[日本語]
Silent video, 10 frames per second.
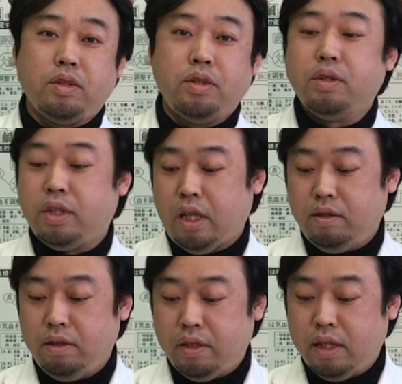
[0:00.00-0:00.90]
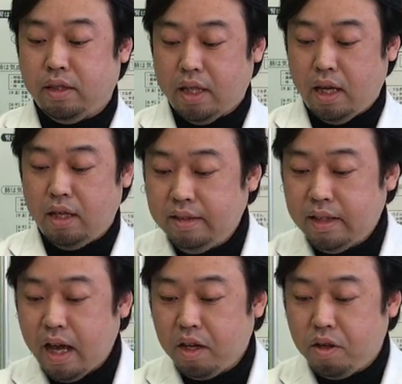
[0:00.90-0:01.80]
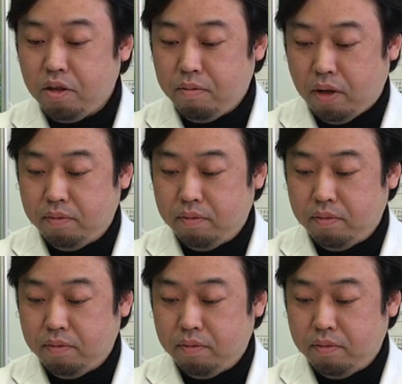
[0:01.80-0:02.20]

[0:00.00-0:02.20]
苦労しているようですね第9問